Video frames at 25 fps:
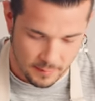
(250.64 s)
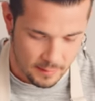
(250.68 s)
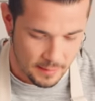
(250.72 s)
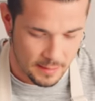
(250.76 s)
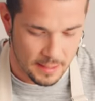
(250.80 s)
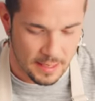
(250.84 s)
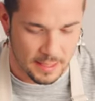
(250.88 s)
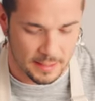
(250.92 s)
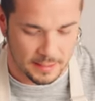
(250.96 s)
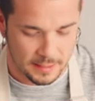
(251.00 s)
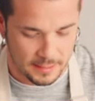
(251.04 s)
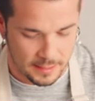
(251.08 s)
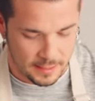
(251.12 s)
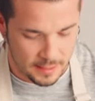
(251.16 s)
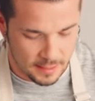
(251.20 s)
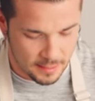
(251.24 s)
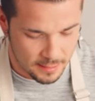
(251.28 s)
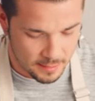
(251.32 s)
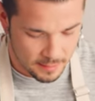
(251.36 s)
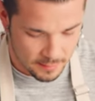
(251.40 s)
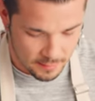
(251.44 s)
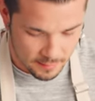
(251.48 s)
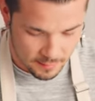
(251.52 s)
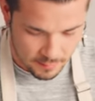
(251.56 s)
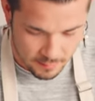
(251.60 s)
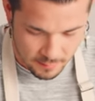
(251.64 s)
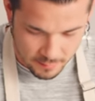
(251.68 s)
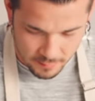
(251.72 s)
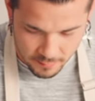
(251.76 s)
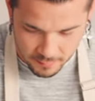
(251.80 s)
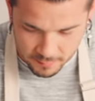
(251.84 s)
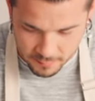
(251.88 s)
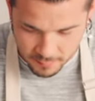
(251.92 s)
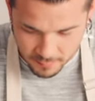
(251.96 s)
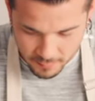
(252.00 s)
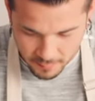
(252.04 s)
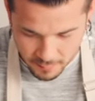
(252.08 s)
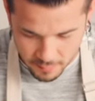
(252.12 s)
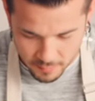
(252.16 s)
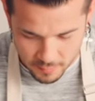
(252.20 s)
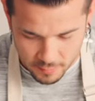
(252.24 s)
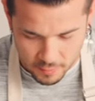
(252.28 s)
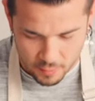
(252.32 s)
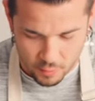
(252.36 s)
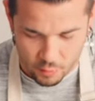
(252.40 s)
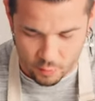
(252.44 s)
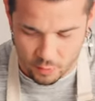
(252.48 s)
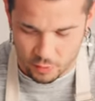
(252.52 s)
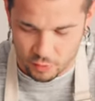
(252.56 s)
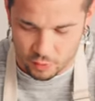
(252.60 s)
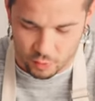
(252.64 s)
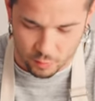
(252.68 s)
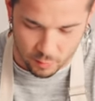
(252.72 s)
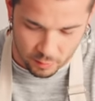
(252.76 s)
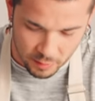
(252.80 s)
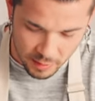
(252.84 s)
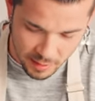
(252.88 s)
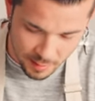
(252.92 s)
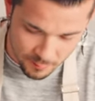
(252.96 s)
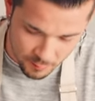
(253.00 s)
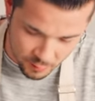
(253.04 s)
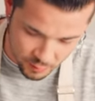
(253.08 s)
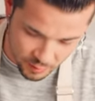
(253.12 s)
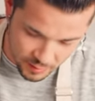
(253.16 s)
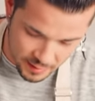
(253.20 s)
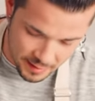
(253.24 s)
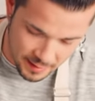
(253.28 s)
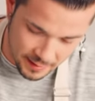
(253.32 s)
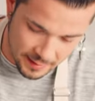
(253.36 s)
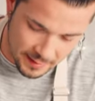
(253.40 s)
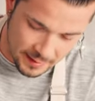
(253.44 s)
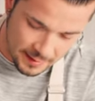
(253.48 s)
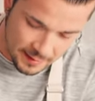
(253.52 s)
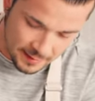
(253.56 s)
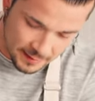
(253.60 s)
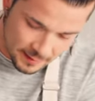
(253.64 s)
Y así no ensuciamos nada.